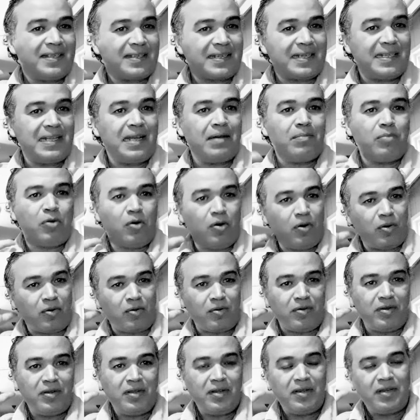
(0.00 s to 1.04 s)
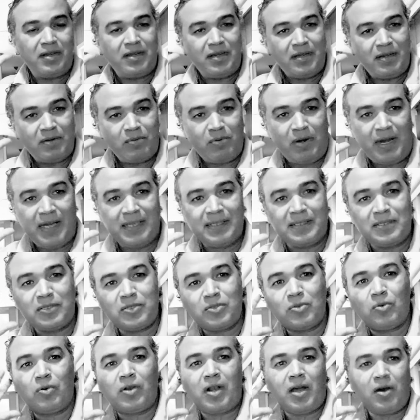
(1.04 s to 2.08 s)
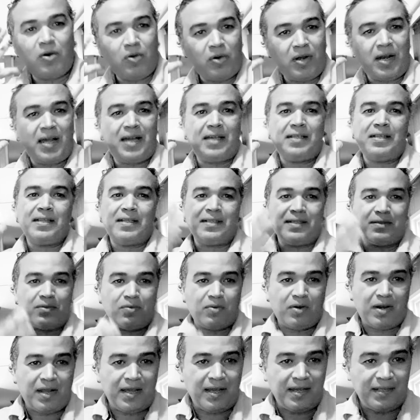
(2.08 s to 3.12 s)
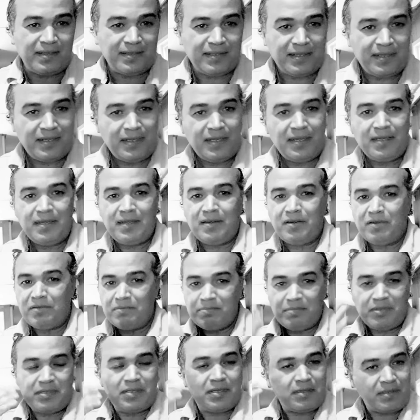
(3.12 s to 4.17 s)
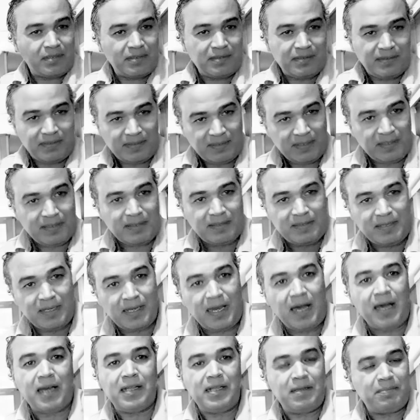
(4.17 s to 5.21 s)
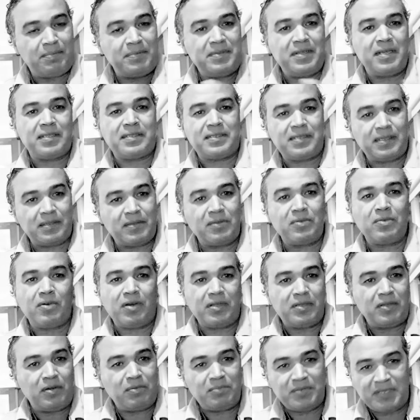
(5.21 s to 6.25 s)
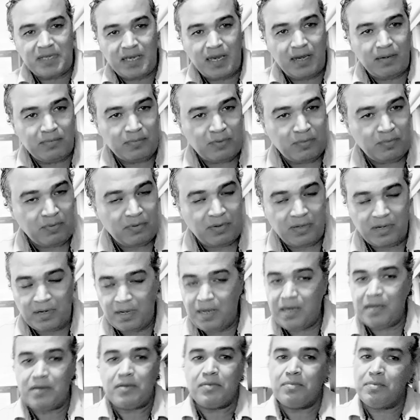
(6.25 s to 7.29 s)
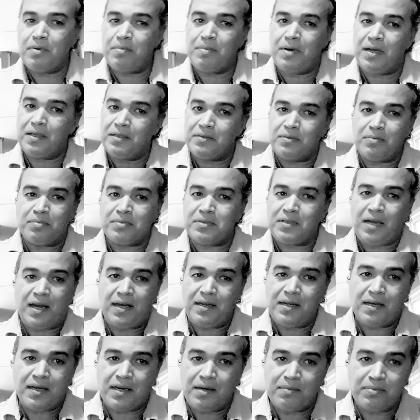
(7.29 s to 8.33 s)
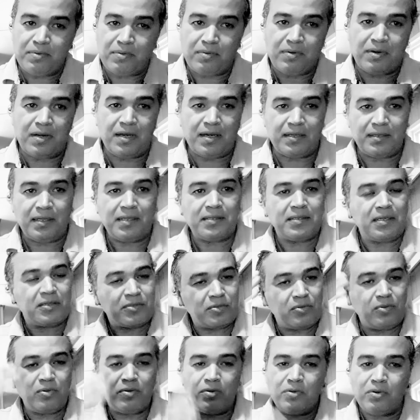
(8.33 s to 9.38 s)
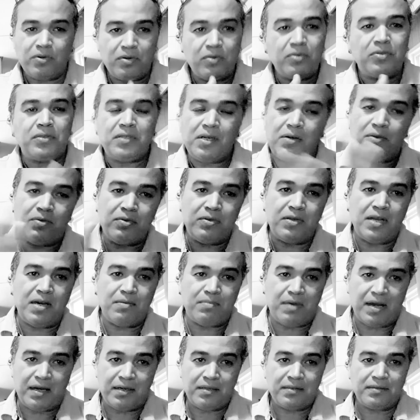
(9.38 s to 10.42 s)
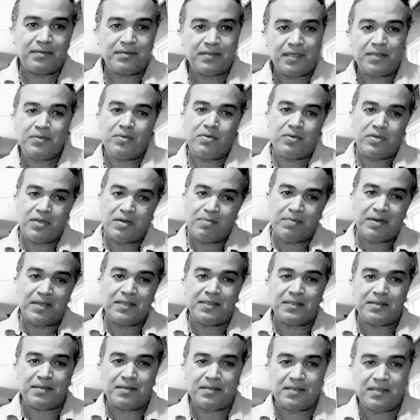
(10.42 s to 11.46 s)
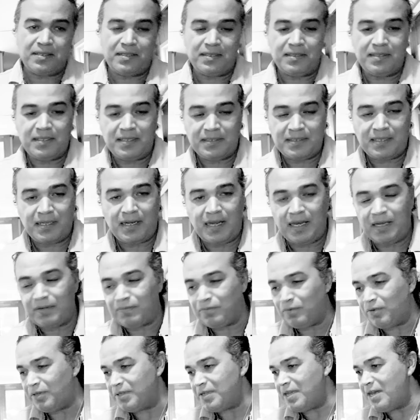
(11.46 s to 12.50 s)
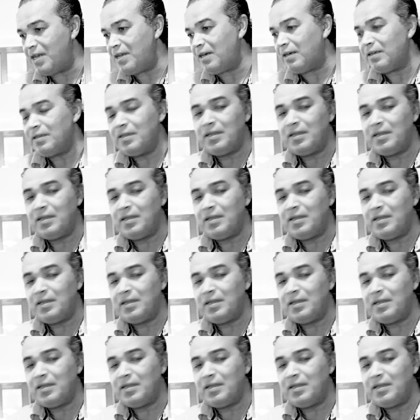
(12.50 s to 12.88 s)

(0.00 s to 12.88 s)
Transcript: كلام خر واحد صوره اخرى على القران هما تي اغلب الناس تيظنوا انهم تيامنوا بالقران وهما ما عندهم حتى علاقه بالقران حتى شيوخ حتى علماء هاد العلماء اللي تنعرفوا حنايا